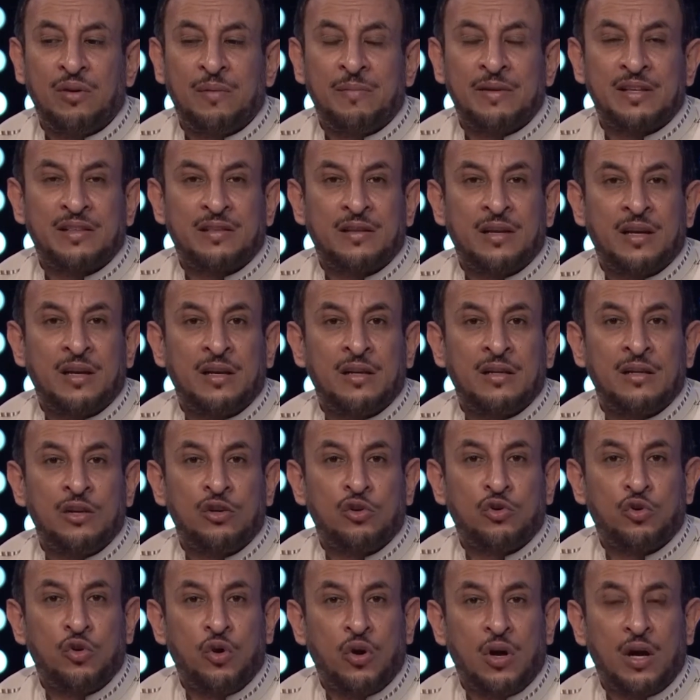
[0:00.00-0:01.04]
مثلا
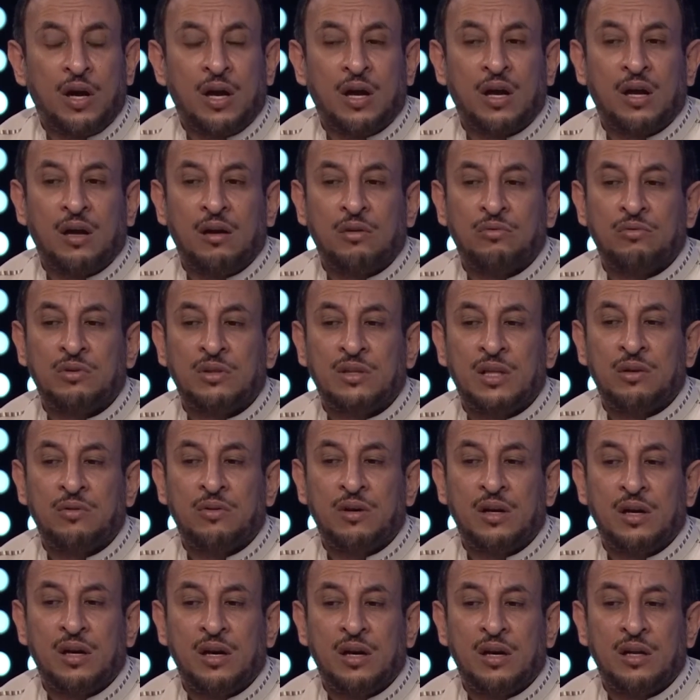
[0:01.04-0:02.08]
للكحة
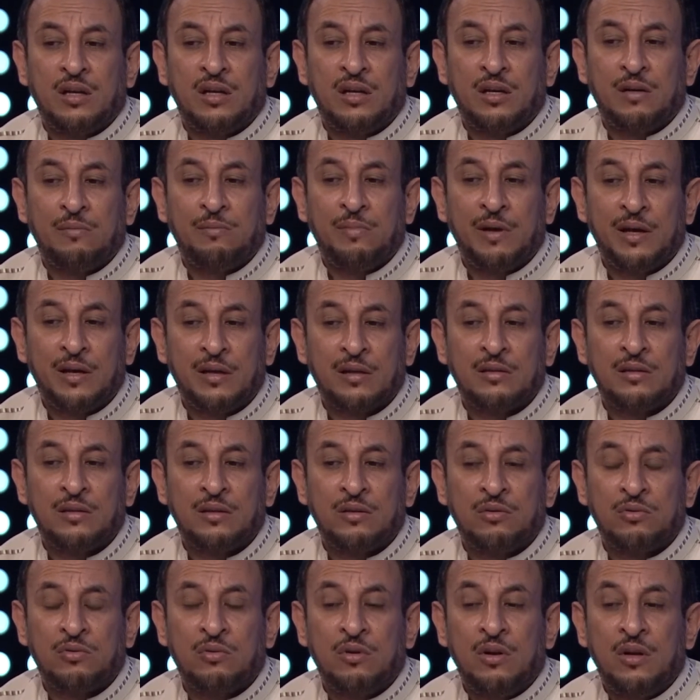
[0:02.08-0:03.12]
ودواء
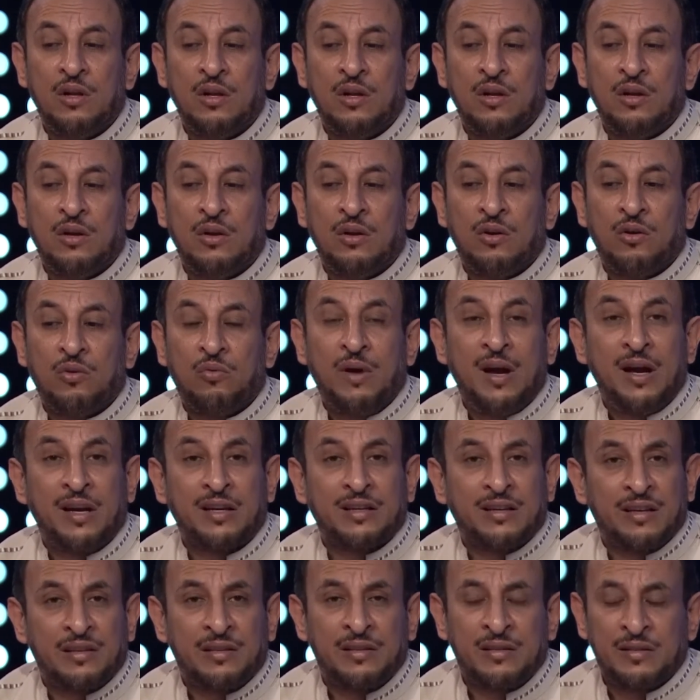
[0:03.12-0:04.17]
للبرد
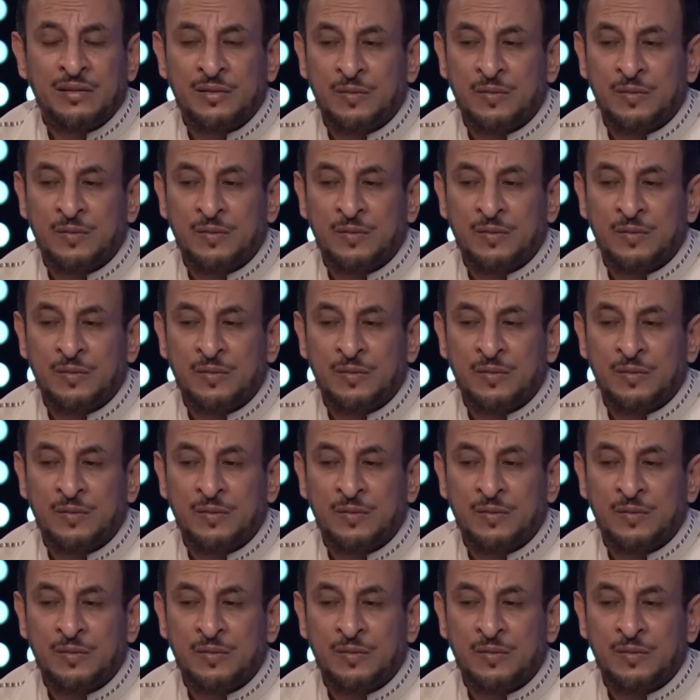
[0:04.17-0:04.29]
وهكذا